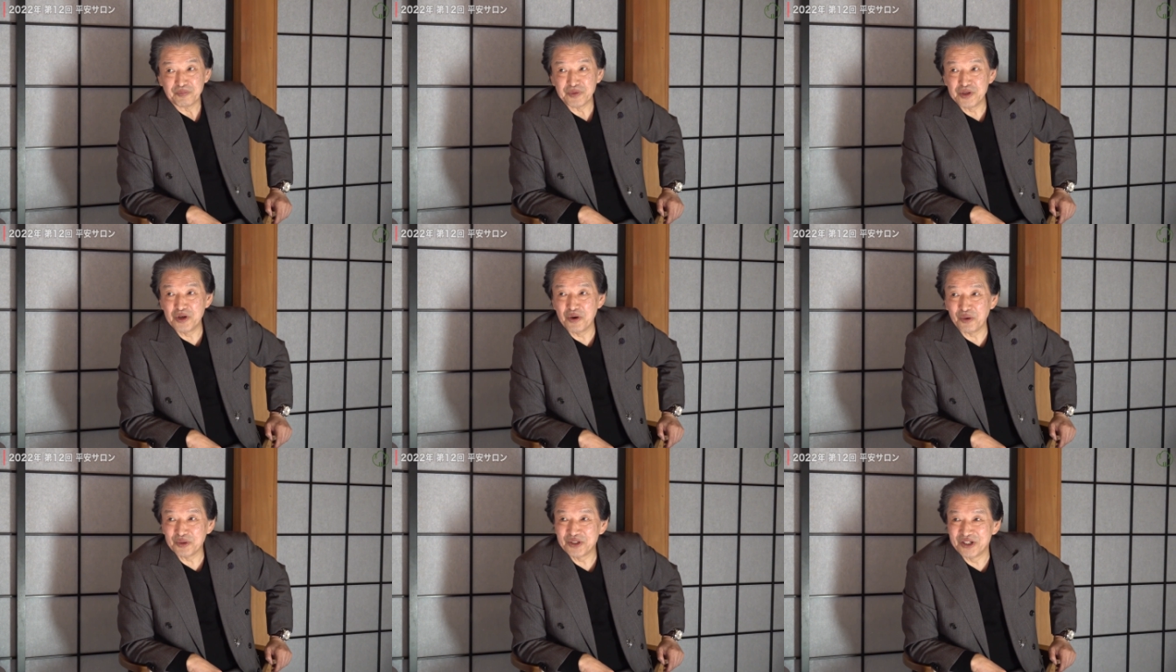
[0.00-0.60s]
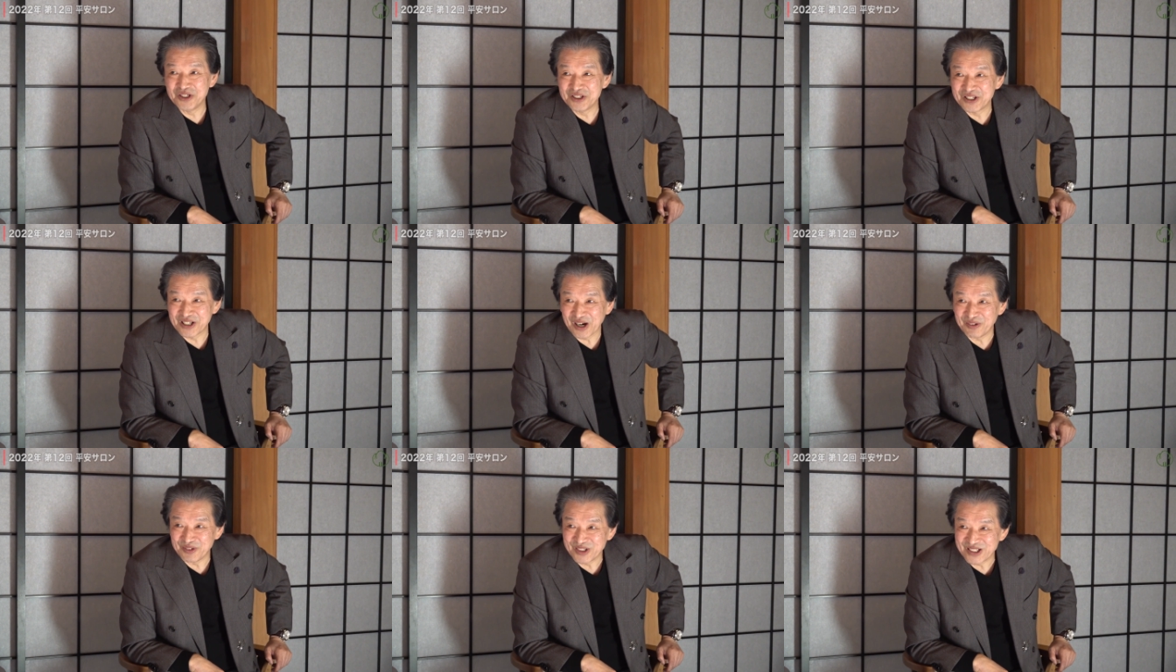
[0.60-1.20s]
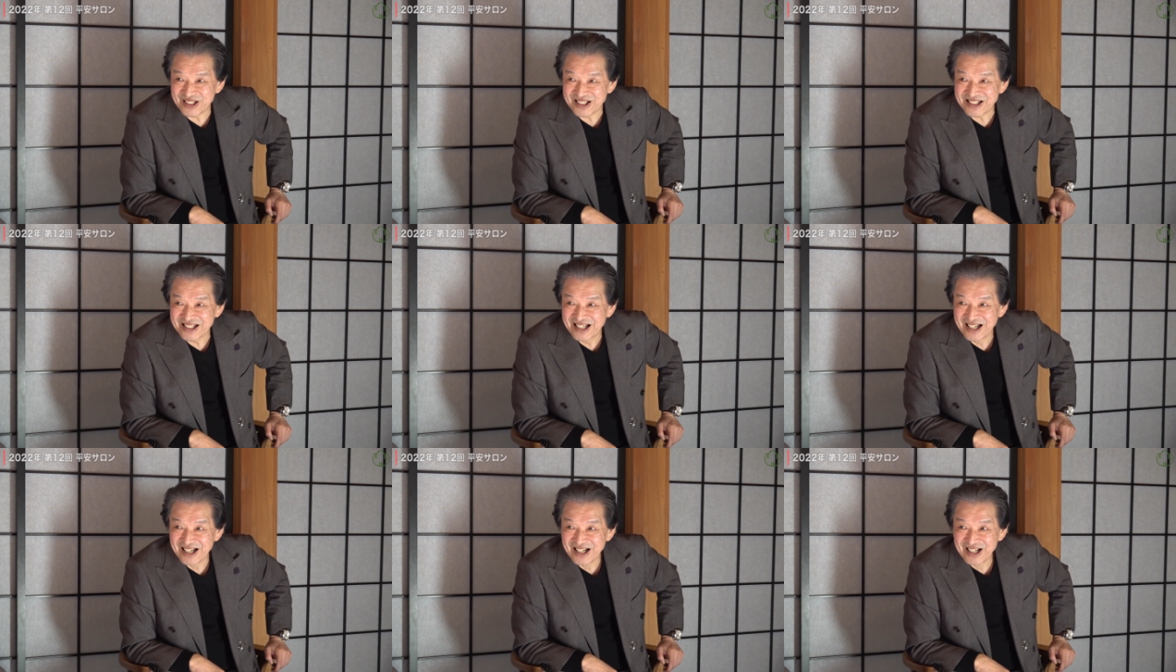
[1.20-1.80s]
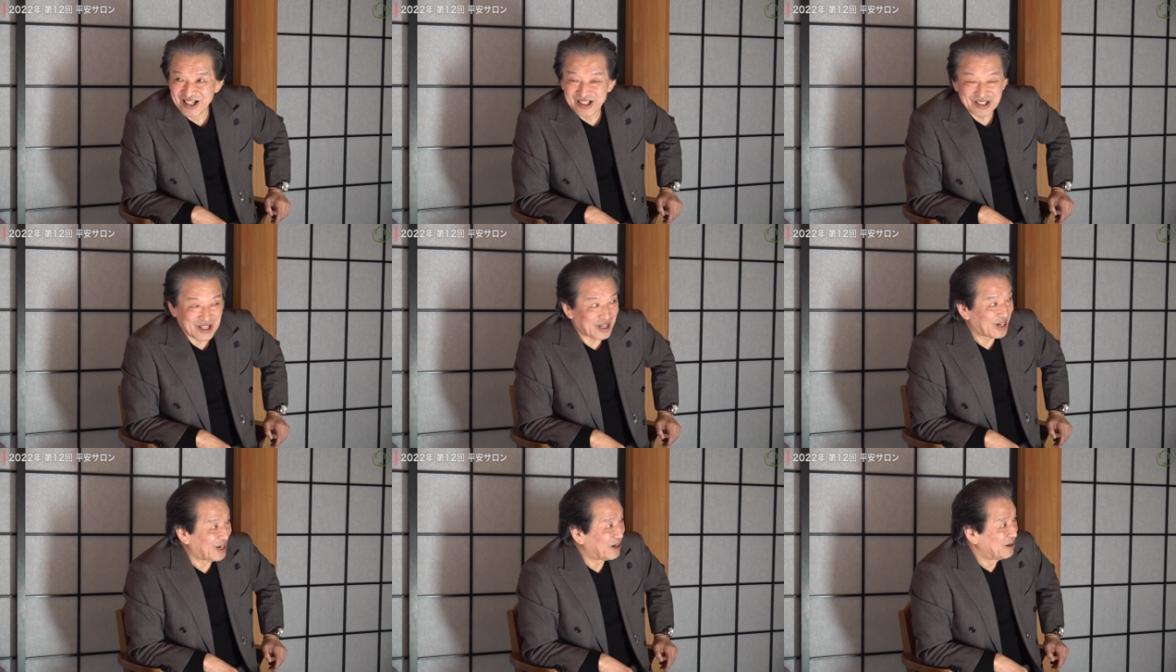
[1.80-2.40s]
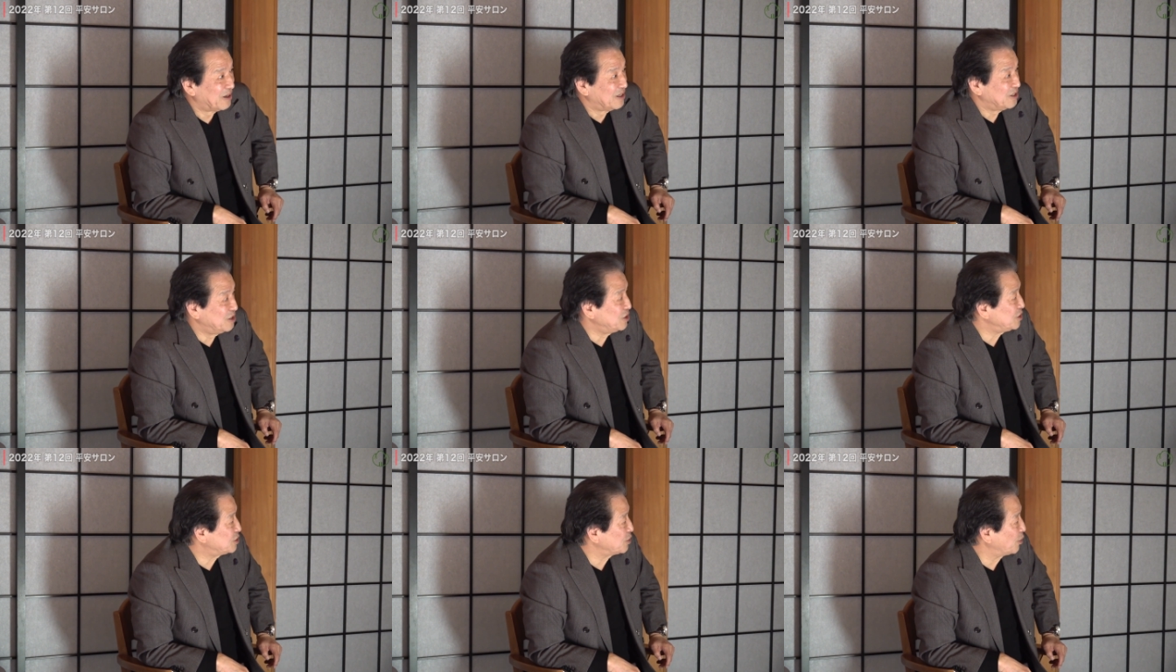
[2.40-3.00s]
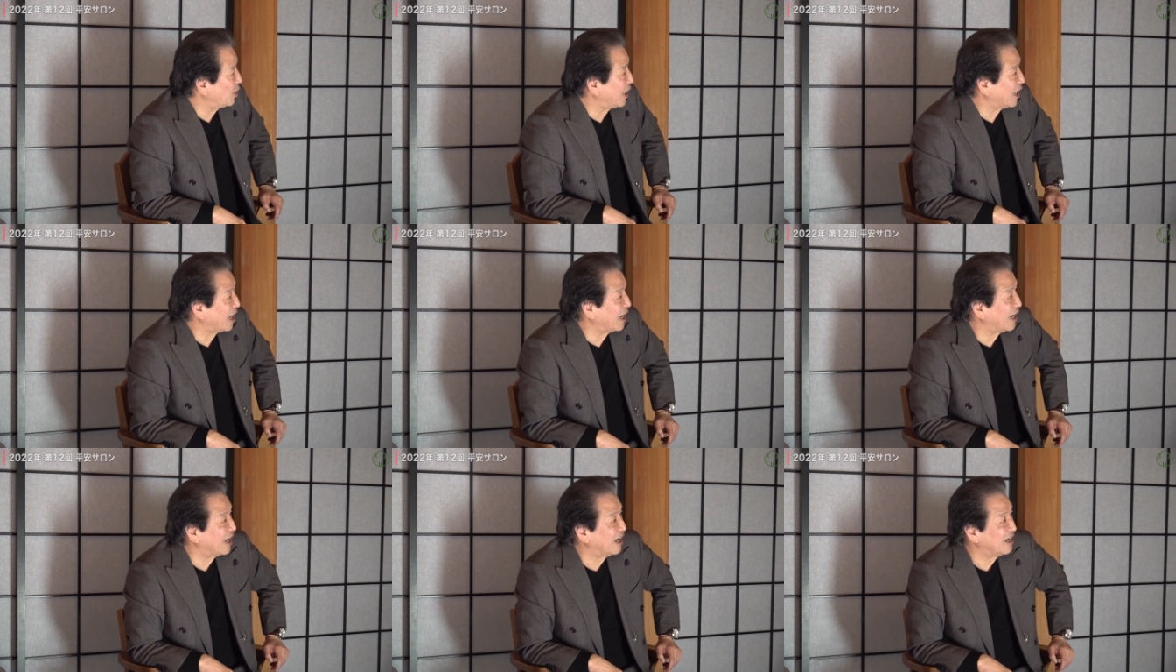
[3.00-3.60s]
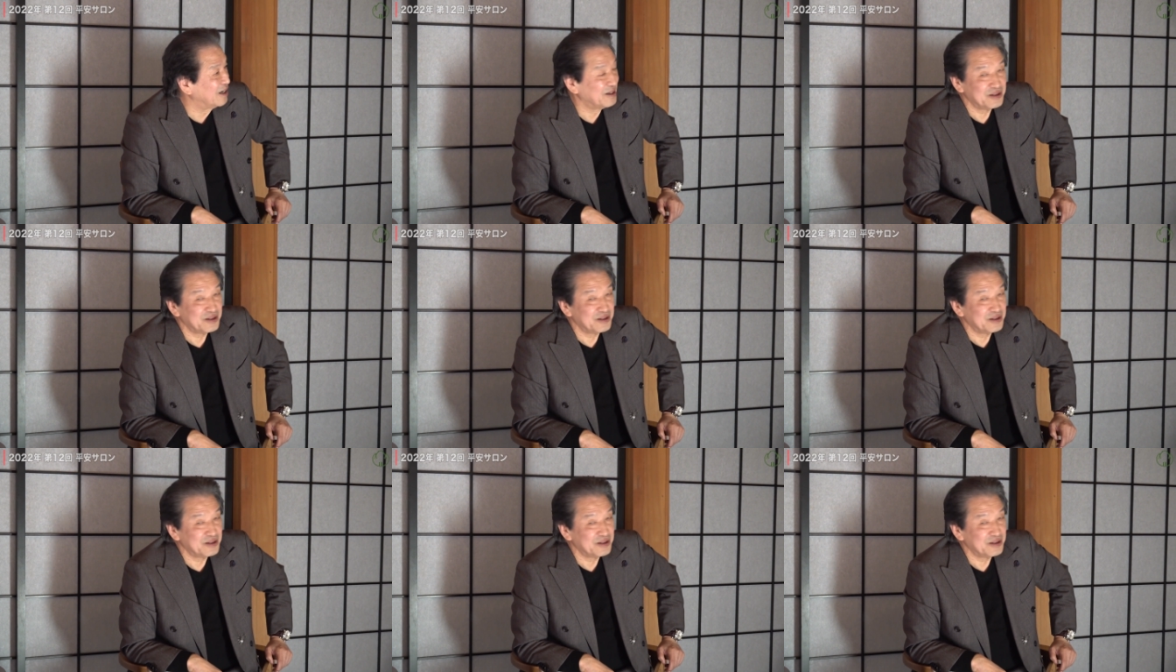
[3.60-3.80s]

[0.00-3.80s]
日本人しか無理だから印象派が